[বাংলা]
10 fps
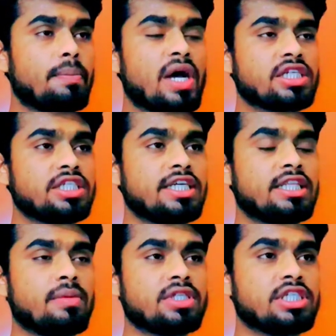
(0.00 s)
পাশেই
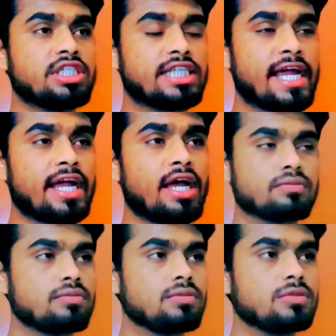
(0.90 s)
দেখতে পাচ্ছেন টাকা
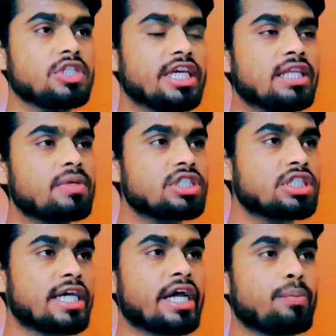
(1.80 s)
দেখতে
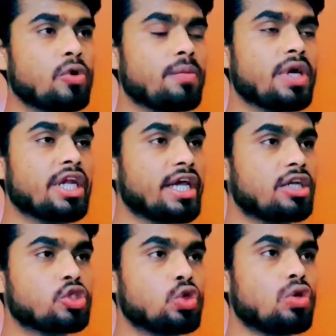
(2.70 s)
পাচ্ছেন টাকার পরিমাণটা
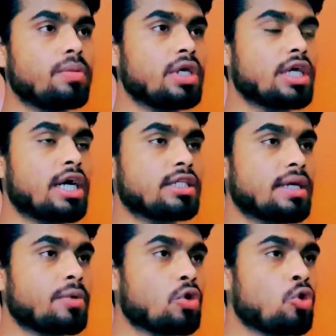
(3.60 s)
এখানে শো হবে
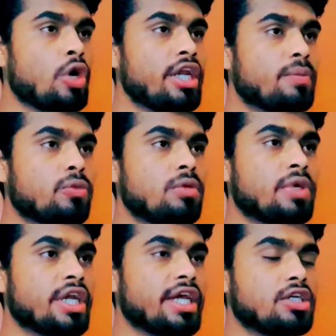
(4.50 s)
তারপর কয়েনের
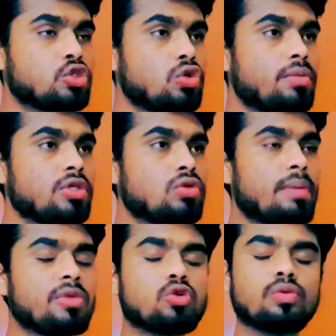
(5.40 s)
পরিমাণটা এখানে শো হবে তো
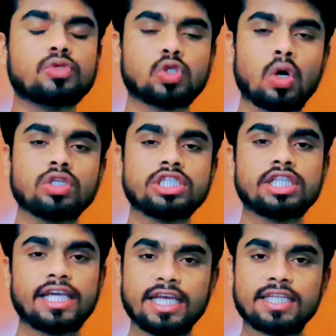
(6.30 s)
আপনি খুব সহজে
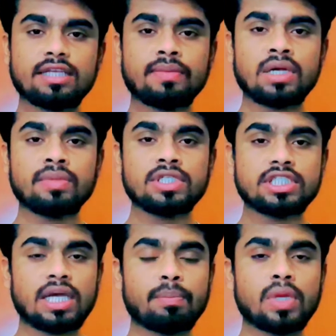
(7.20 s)
দেখে নিতে পারবেন
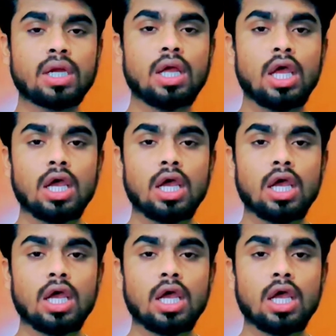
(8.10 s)
যে আপনার